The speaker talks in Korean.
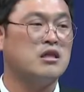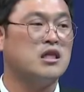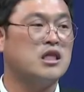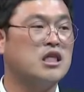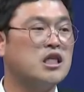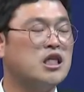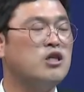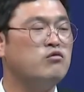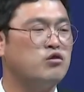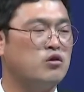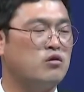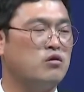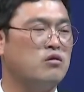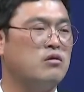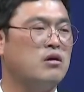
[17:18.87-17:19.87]
귀
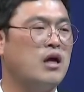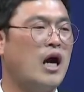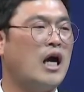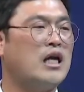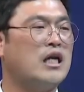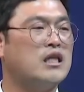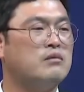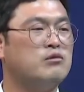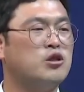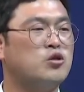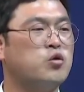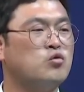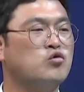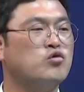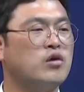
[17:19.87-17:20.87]
기울이고 하나님을
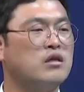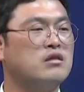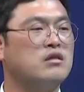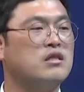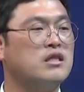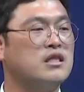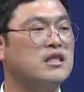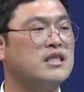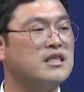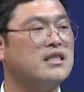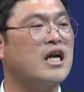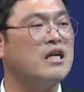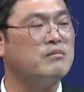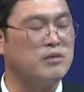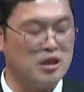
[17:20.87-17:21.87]
존중해 드리는 그
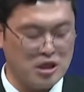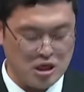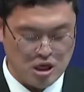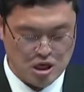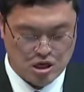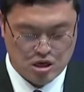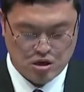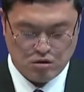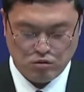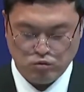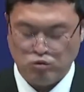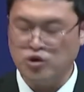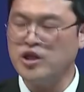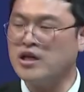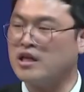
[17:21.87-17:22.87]
삶이
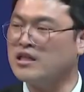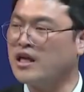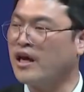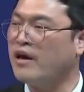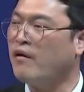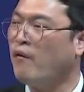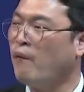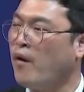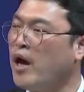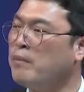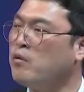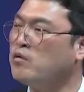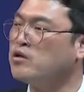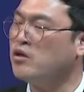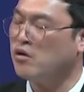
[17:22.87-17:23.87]
우리 안에
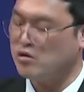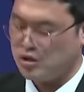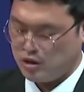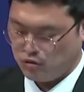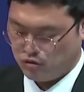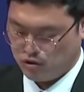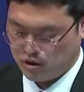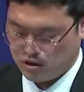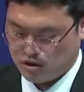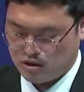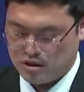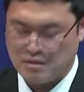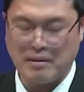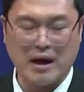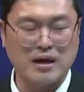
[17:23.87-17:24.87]
회복되어질 수
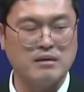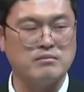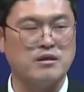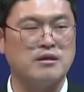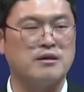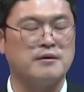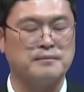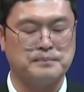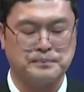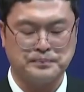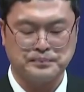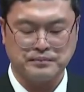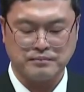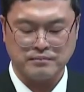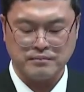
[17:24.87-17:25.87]
있기를 바랍니다.
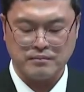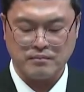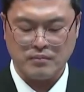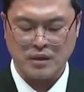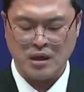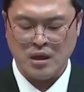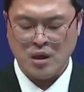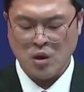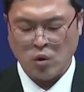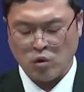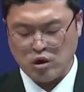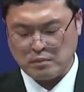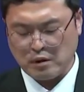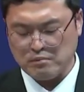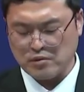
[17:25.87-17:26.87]

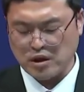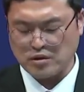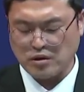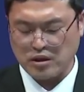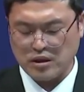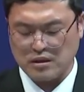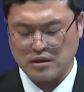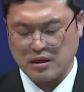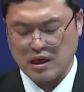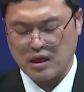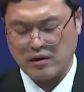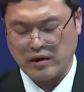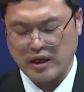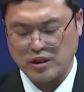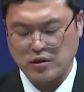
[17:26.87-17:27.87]
오늘 본문에서
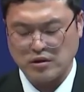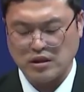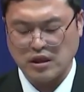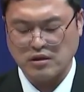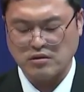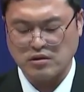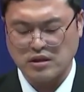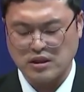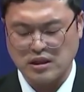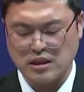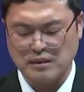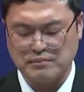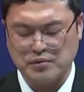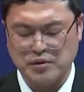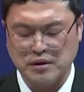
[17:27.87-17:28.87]
이스라엘과의 전쟁에서
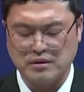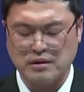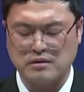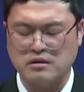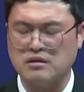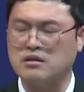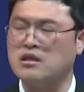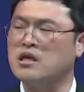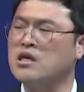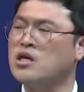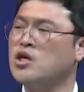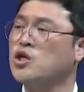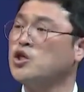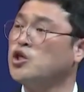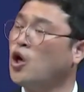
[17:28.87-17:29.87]
승리한 블레셋은
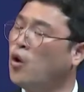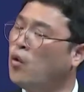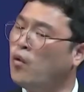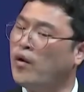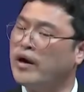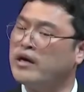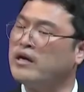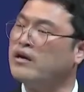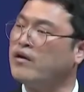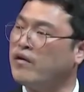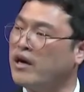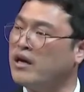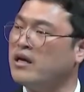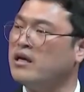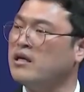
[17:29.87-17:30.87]
여호와의
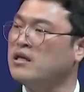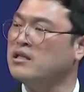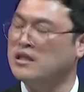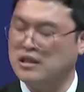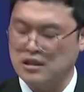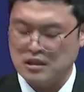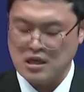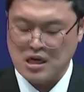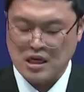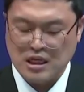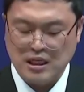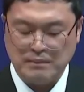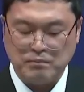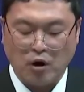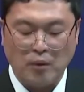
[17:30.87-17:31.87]
궤, 즉
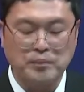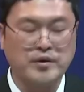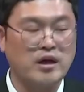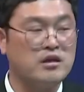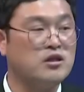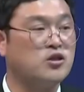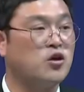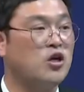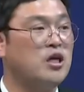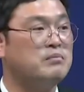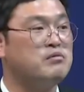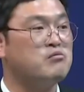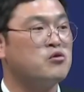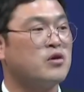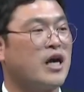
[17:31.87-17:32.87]
그 법궤를
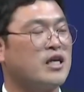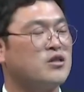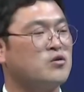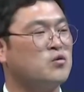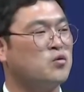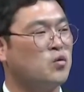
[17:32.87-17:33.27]
전리품으로 가지고